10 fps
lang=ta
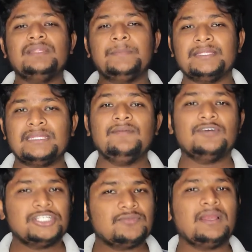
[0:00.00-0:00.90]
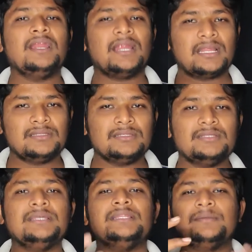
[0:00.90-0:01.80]
வந்து பார்த்திங்கன்னா வேர்ச்சுவலாக
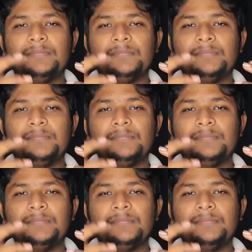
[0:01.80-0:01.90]
நடந்தது இந்த